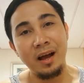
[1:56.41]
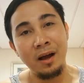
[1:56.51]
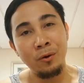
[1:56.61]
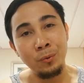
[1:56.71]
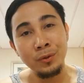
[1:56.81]

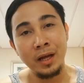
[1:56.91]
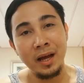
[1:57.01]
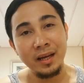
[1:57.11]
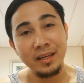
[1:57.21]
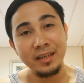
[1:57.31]
Ang
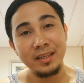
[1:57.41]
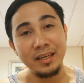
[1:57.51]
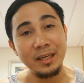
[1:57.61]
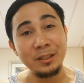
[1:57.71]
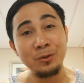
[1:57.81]
una
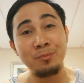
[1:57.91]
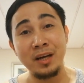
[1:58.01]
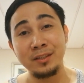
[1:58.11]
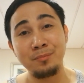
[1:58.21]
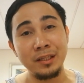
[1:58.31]
is yung
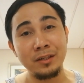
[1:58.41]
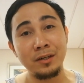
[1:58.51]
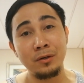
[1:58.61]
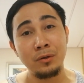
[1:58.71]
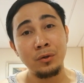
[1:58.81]
buzzer
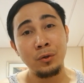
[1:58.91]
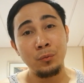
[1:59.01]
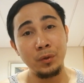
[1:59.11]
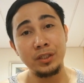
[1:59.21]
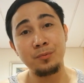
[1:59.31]
beater,
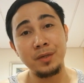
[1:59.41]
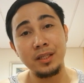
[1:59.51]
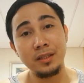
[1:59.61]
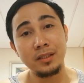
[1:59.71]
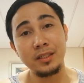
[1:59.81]
which
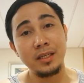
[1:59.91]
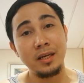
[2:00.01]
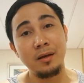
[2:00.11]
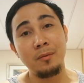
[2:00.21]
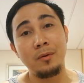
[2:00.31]
means,
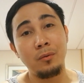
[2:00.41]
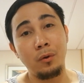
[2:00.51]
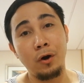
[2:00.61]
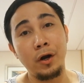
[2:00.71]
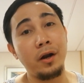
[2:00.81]

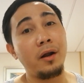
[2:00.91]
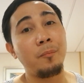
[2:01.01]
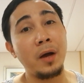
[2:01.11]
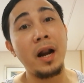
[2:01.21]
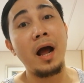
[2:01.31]
or
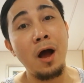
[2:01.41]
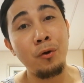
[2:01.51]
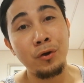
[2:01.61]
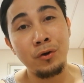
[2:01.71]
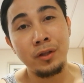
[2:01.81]
parang
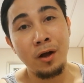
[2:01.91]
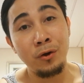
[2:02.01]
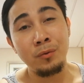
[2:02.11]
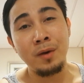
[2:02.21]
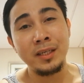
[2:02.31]
ako yon
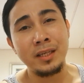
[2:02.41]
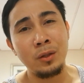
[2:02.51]
ako yung mga